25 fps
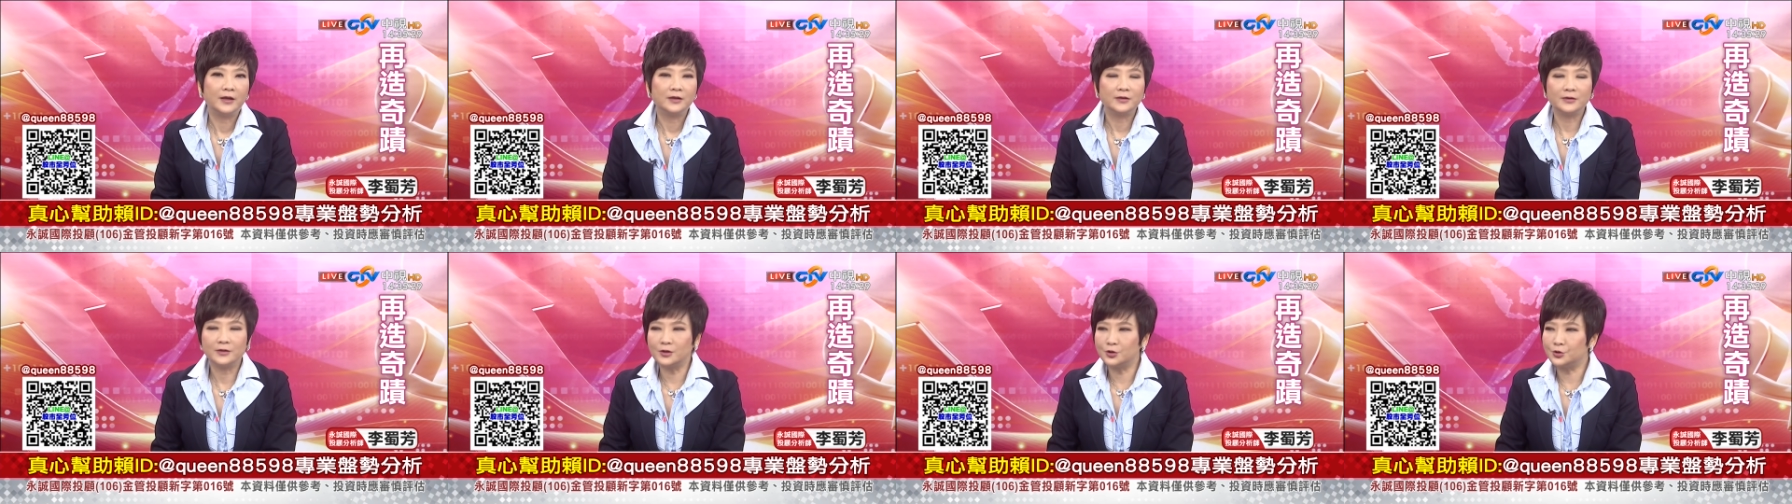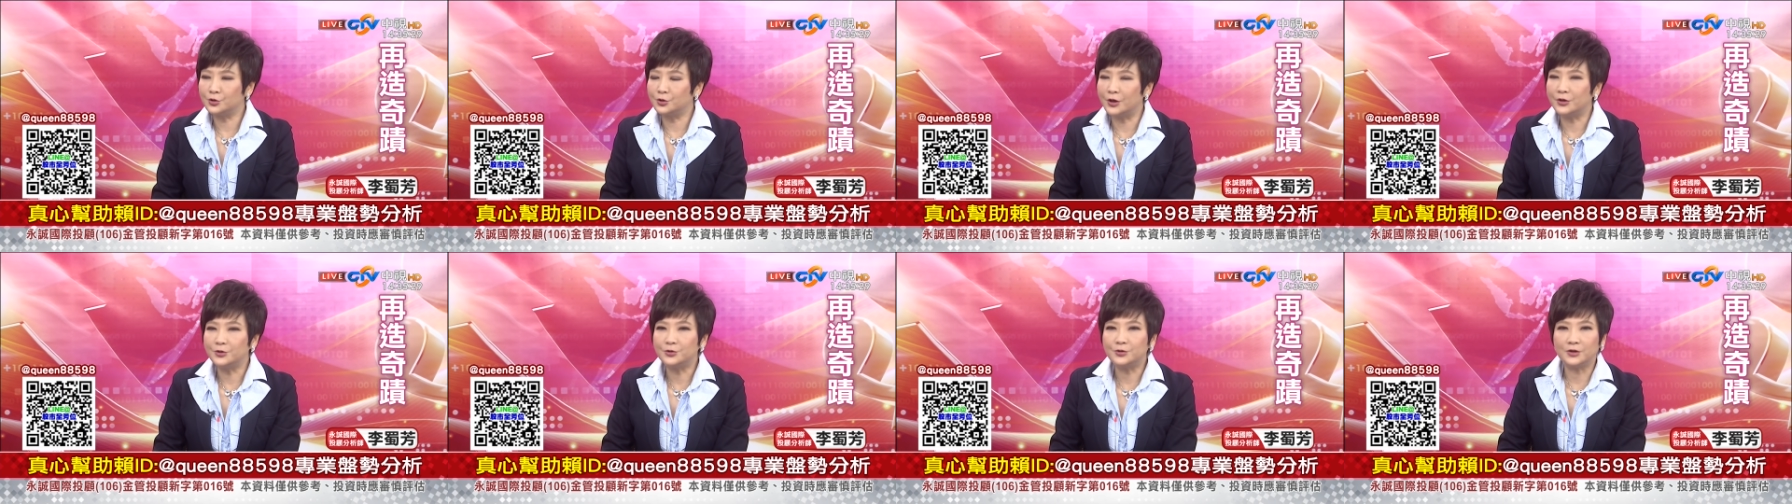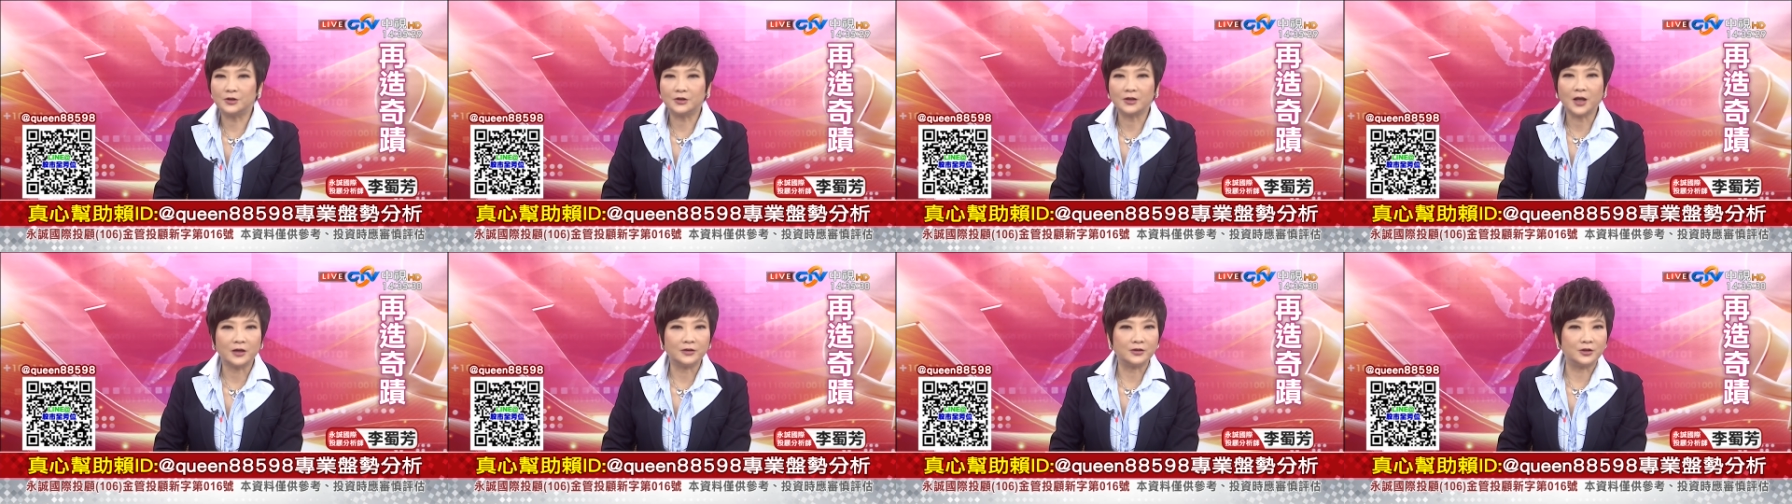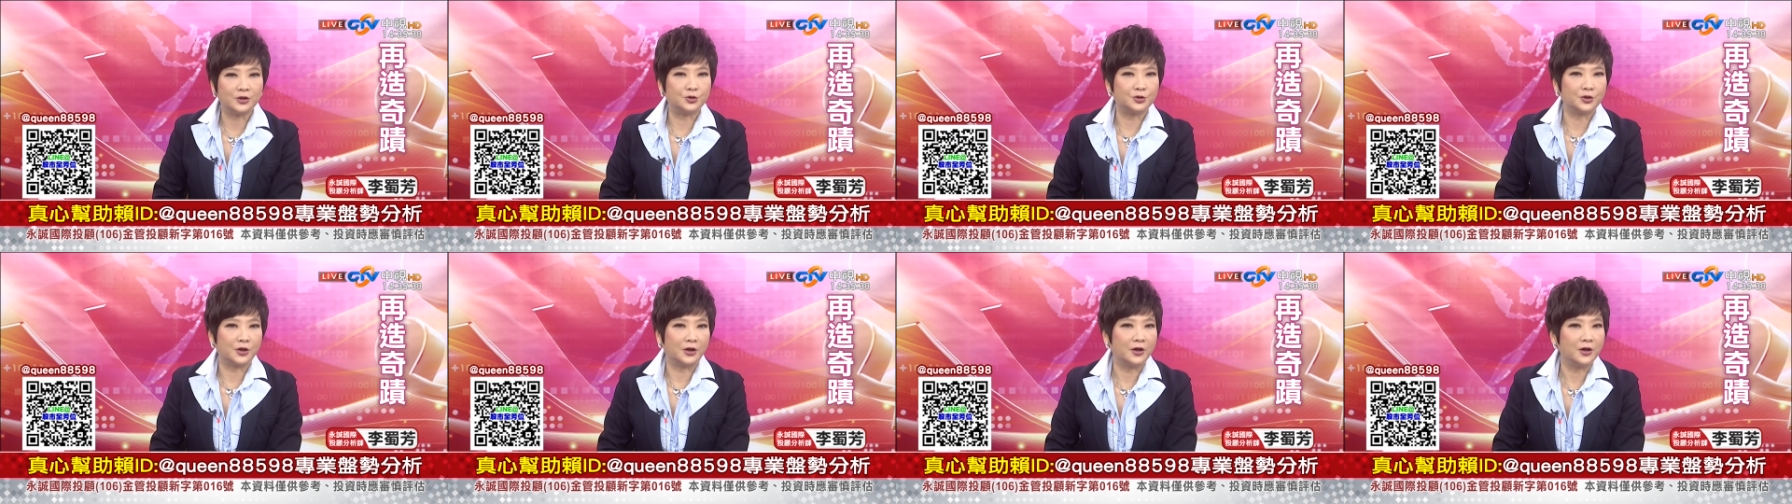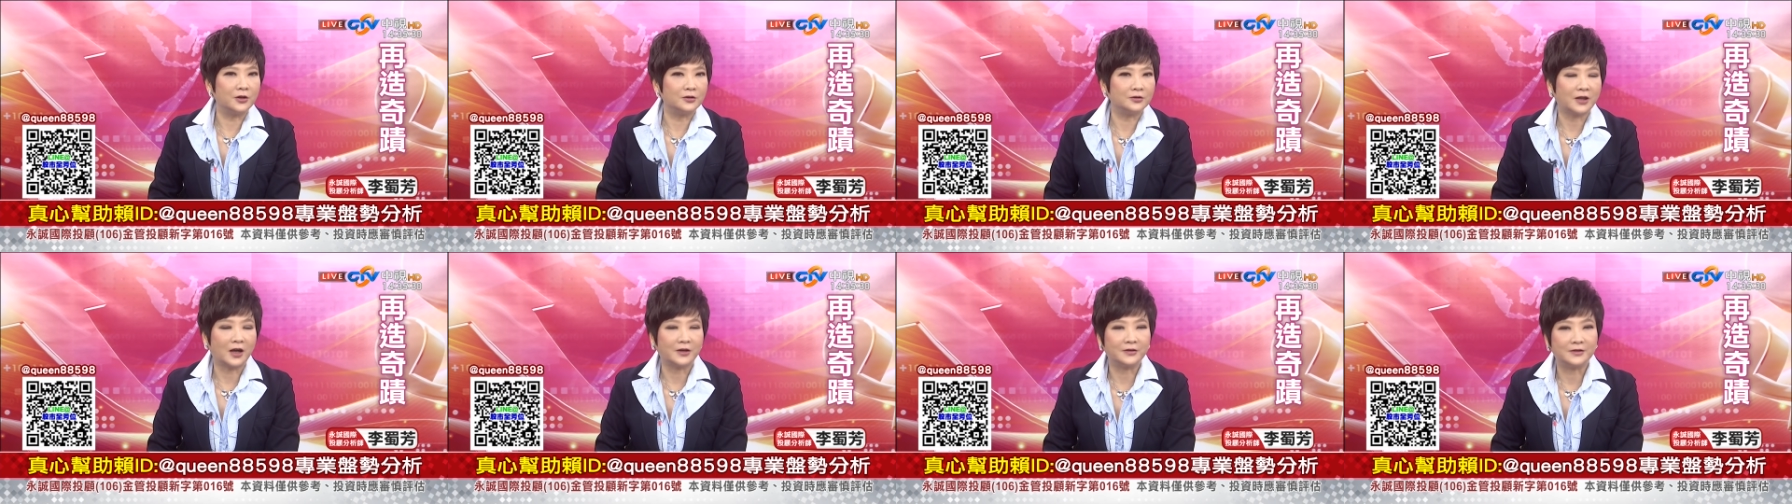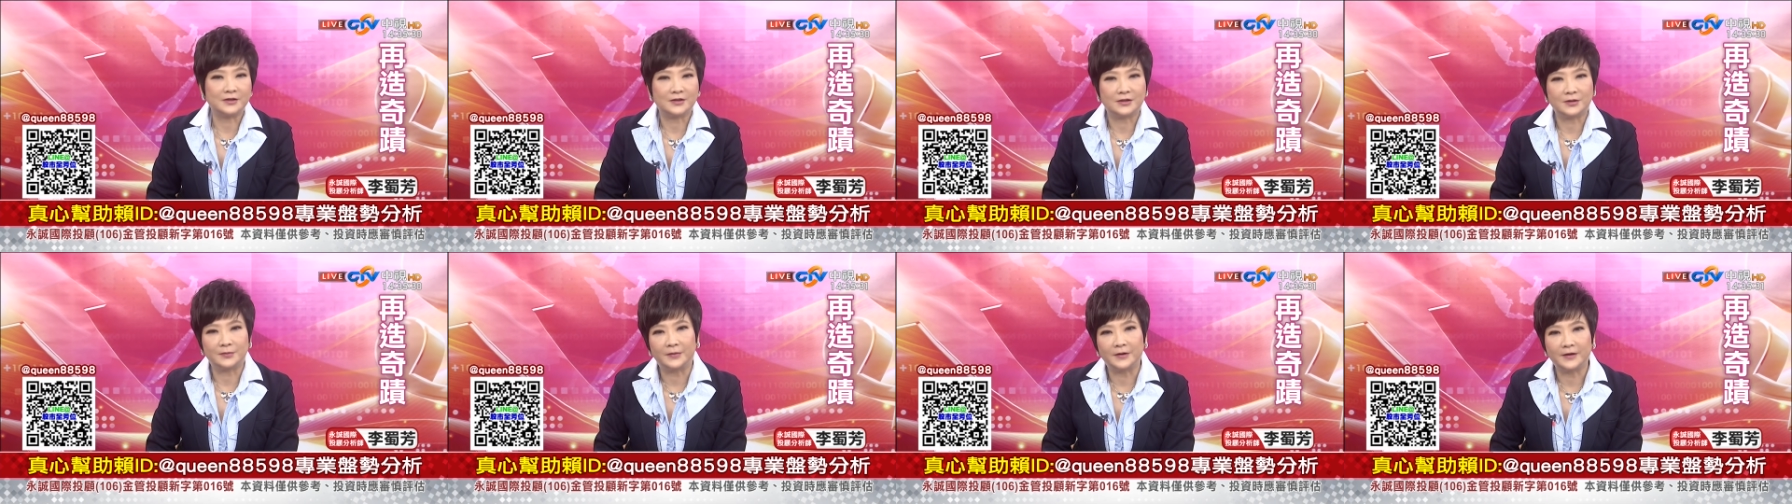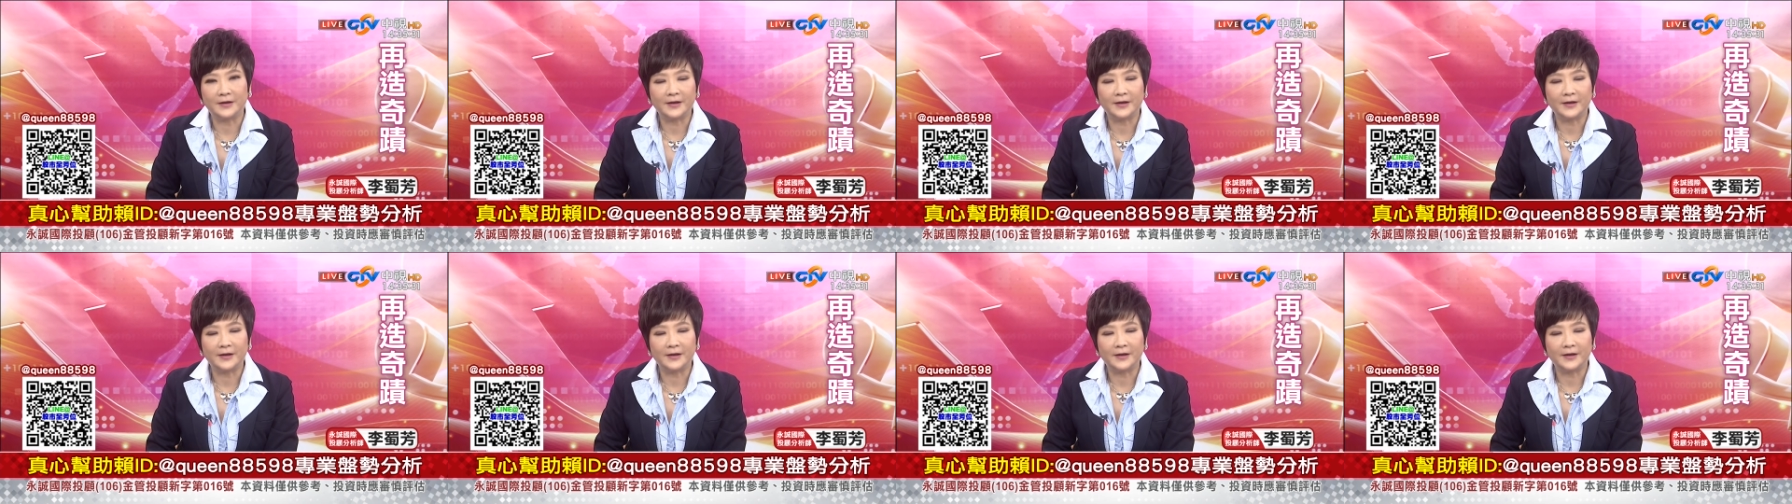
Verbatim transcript: 可能选举到底选后到底怎么